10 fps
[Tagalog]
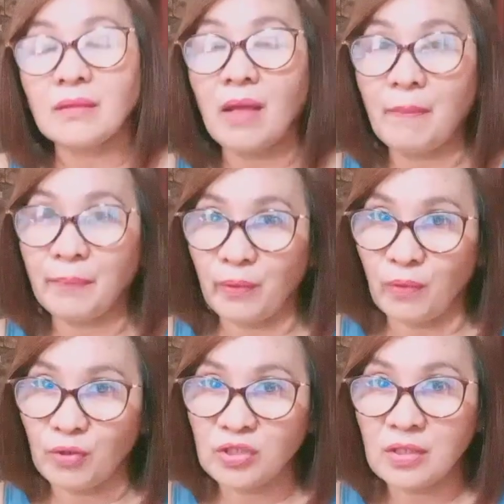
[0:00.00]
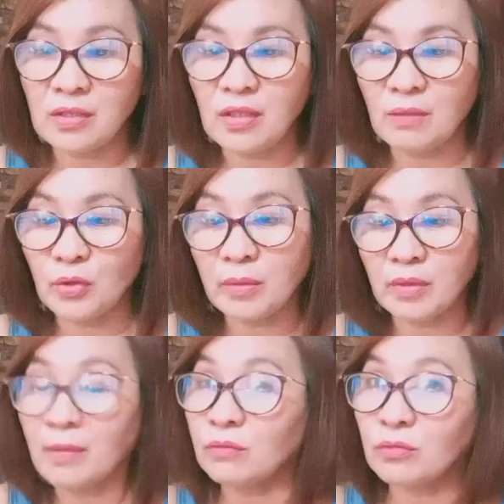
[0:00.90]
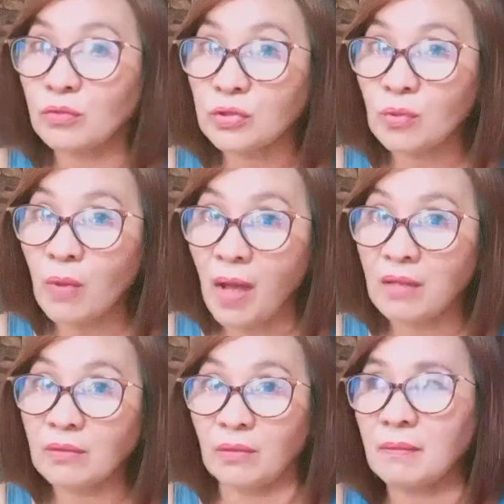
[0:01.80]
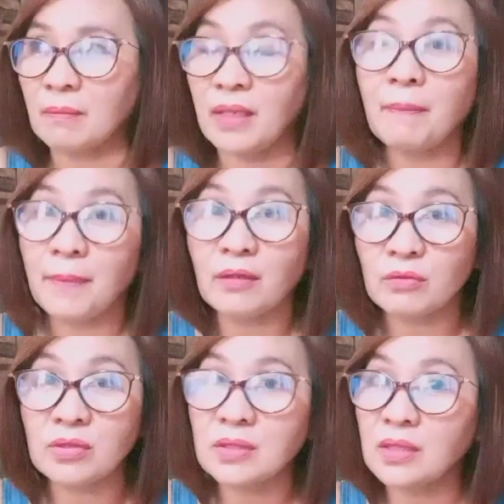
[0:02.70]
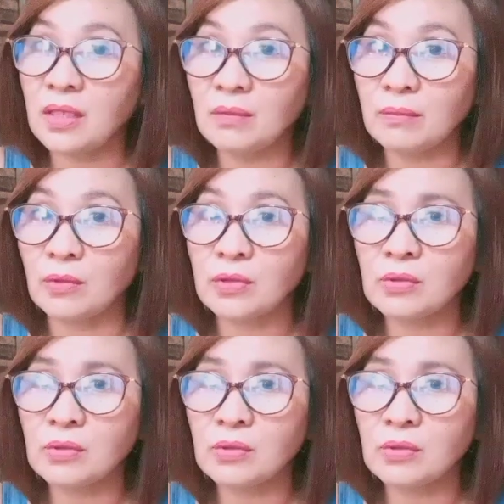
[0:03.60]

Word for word: tapos hindi mo naman magugustuhan o may epekto sa skin mo.